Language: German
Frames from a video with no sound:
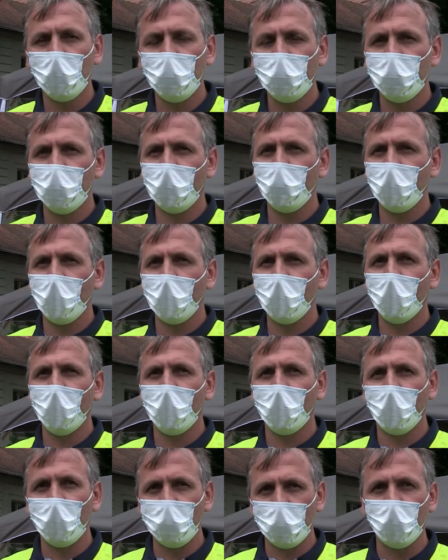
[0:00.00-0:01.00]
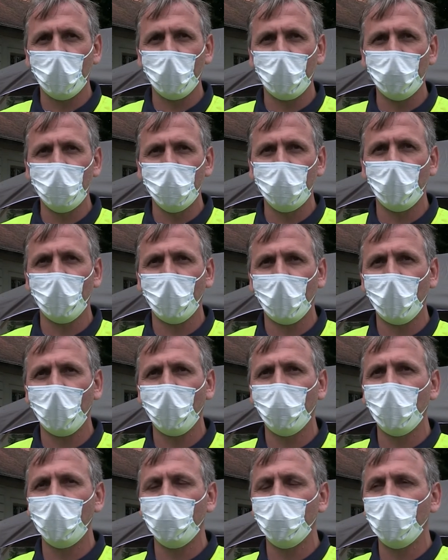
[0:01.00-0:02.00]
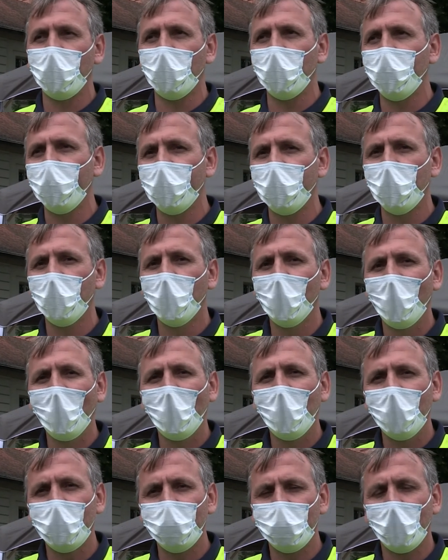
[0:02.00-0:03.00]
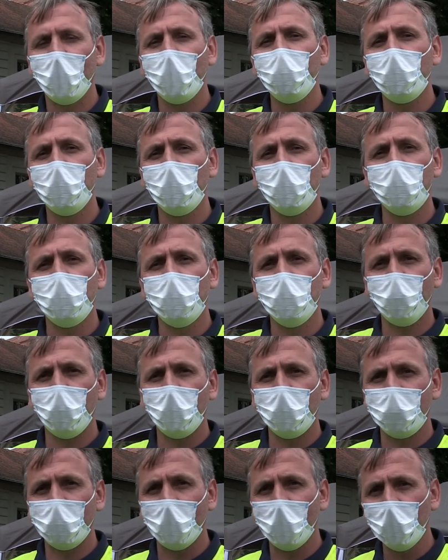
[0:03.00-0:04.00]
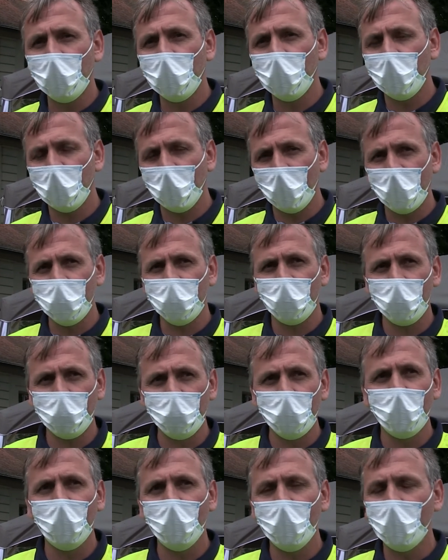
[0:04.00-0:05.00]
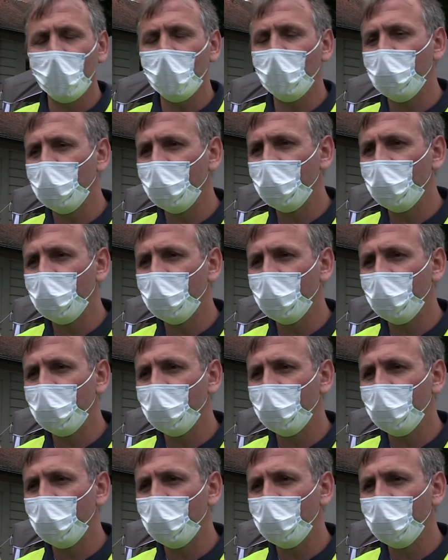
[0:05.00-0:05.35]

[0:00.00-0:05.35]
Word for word: Unser Bereich, also was Wirtschaftstransport betrifft, ist 98 Prozent Gewerkschaftsmitglieder.